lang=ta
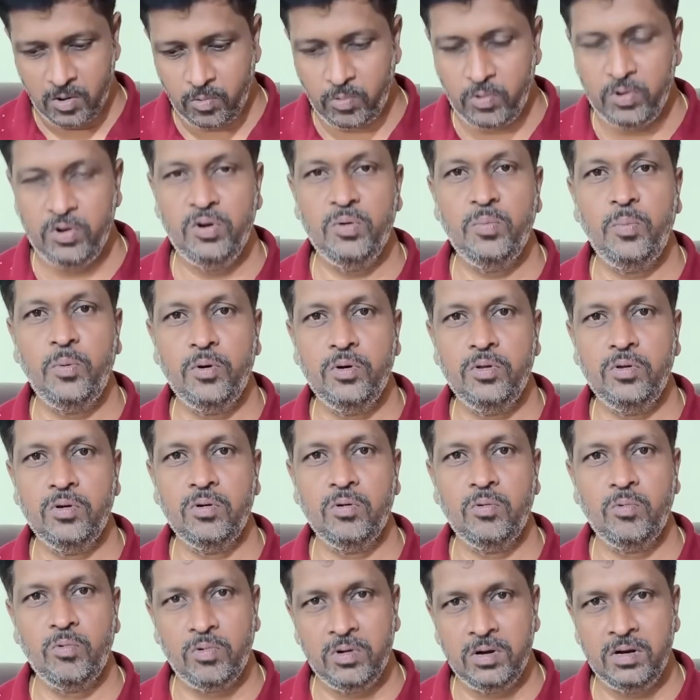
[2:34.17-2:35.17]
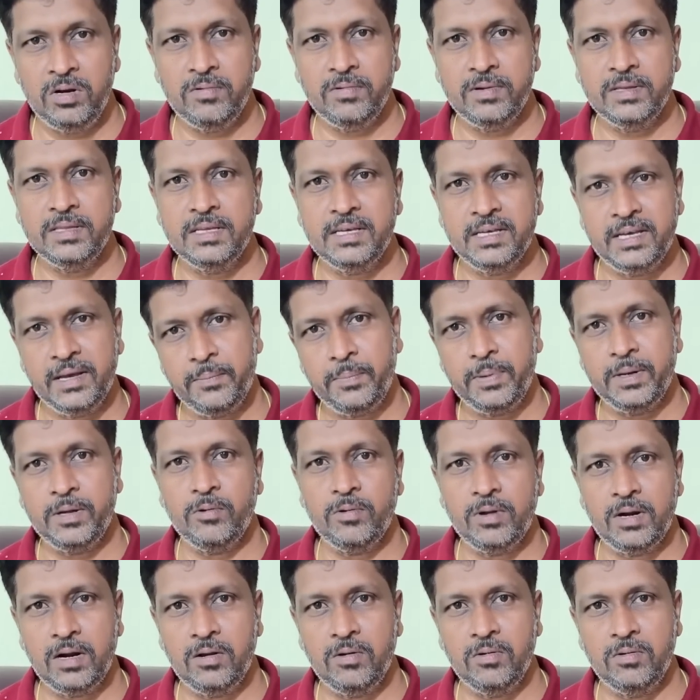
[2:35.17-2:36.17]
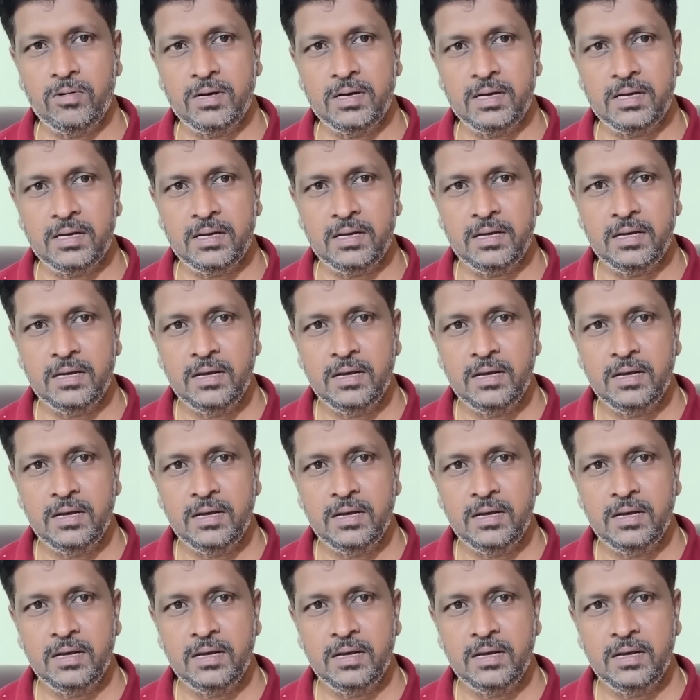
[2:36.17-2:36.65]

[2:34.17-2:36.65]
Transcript: ஒன்று போதும் ஒன்று வந்து எப்படி ஓரளவுக்கு